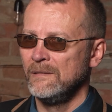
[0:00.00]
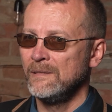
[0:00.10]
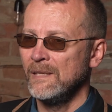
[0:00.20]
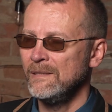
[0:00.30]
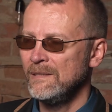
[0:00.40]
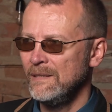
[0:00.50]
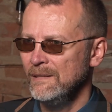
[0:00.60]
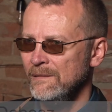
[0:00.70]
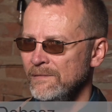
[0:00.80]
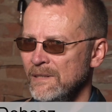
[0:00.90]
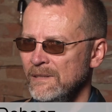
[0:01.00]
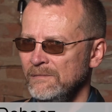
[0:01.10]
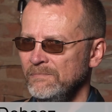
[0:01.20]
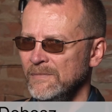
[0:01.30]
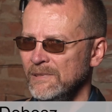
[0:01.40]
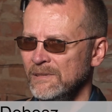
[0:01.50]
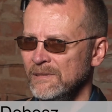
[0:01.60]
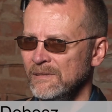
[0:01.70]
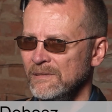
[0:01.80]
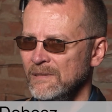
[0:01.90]
Zalecana dawka
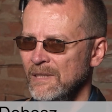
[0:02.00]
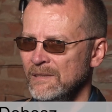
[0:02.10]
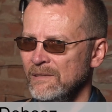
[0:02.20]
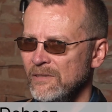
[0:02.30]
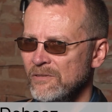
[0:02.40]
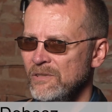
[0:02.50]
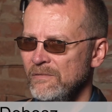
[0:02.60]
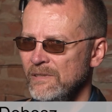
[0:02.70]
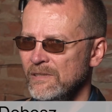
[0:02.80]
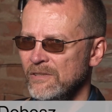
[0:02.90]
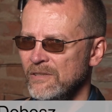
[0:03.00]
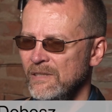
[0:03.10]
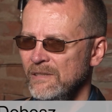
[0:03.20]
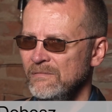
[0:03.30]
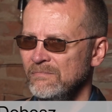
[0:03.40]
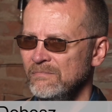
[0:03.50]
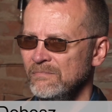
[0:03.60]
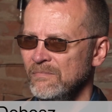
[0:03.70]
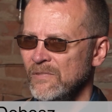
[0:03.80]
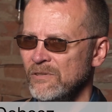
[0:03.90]
y, aktywności fizycznej
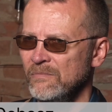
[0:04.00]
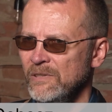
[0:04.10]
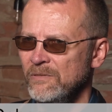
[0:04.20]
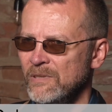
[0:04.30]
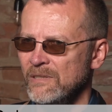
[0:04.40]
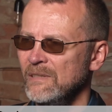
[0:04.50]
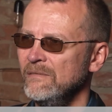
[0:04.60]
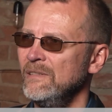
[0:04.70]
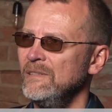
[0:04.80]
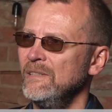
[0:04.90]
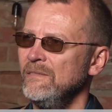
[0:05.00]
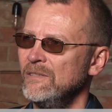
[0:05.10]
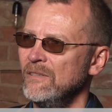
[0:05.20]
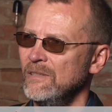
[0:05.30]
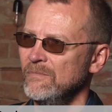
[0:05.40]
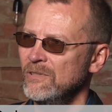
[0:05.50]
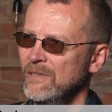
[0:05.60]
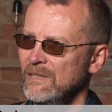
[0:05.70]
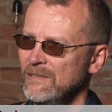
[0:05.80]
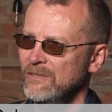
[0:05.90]
może być przedstawiona takim wzorem
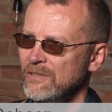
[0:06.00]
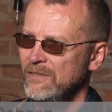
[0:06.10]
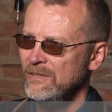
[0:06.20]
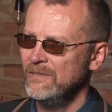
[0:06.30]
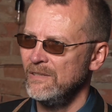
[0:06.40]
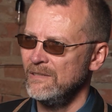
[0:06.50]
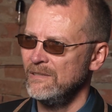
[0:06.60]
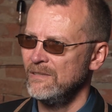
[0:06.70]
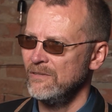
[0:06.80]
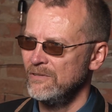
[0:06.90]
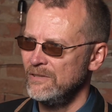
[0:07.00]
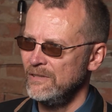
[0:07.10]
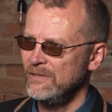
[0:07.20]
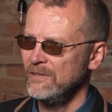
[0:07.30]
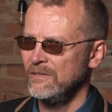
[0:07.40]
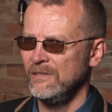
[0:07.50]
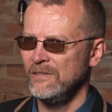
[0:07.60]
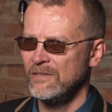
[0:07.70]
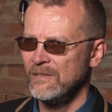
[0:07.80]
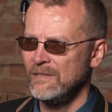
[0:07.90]
3 razy 30 razy 130,
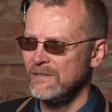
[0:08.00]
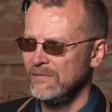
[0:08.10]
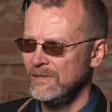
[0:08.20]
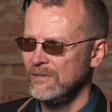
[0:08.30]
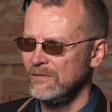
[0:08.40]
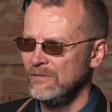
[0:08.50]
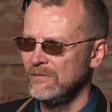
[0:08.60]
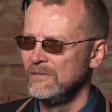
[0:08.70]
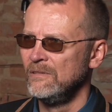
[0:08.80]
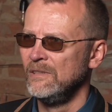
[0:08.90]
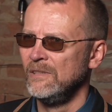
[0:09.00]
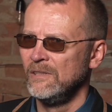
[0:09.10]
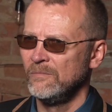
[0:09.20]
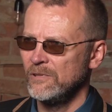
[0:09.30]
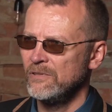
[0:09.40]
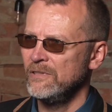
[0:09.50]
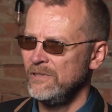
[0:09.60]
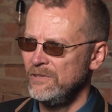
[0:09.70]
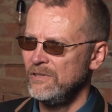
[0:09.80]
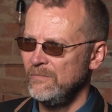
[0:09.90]
czyli 3 razy w tygodniu po
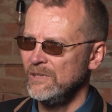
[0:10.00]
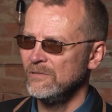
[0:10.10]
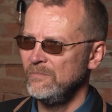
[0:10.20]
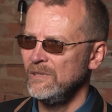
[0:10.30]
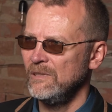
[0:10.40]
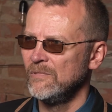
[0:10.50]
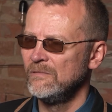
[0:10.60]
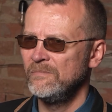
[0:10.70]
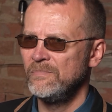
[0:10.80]
30 minut minimum.